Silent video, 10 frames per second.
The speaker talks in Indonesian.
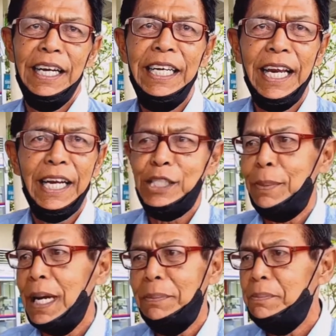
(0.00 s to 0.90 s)
Pak ini sekarang... dari
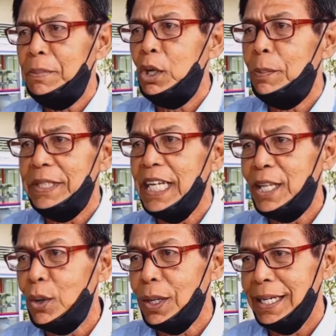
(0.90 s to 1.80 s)
semalam belum
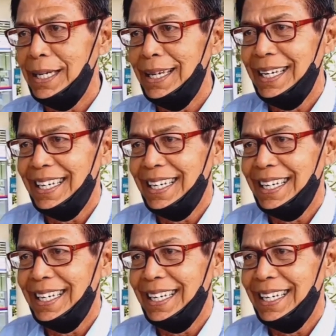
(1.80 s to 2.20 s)
pecah telur nih